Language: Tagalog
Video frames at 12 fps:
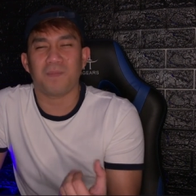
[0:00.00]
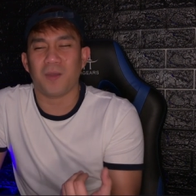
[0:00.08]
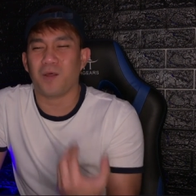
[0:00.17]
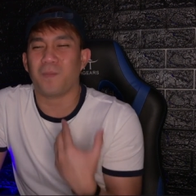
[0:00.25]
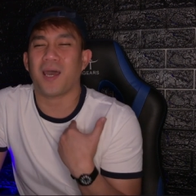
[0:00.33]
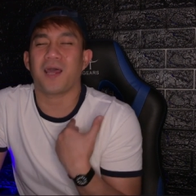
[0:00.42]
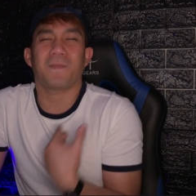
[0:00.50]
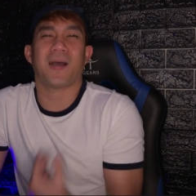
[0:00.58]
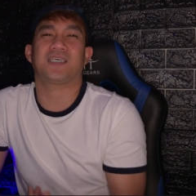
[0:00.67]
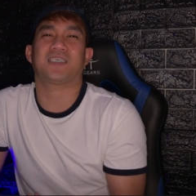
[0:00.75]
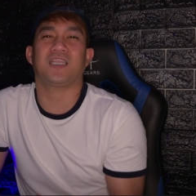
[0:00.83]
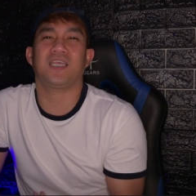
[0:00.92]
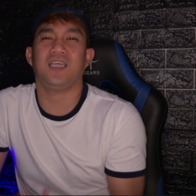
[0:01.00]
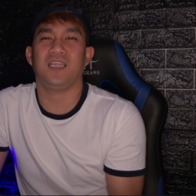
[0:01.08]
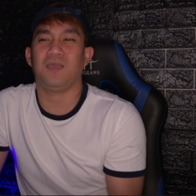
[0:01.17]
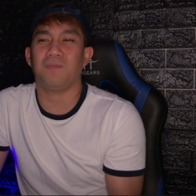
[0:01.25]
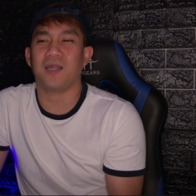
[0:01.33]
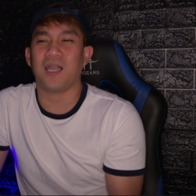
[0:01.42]
pero parang para sa atin
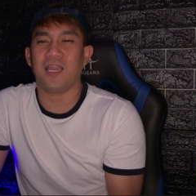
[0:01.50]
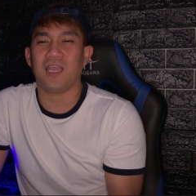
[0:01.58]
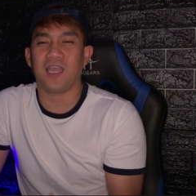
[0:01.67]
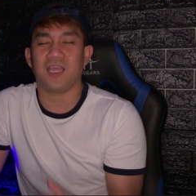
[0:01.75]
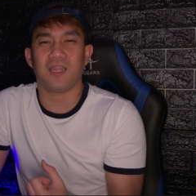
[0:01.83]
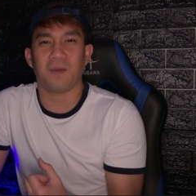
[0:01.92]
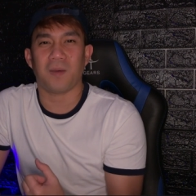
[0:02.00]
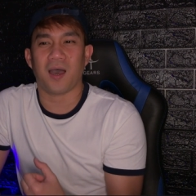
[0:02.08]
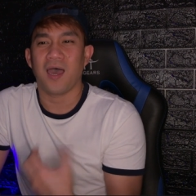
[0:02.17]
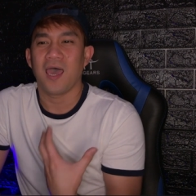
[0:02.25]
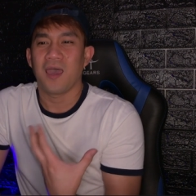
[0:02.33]
hindi magaling eh, 'di ba?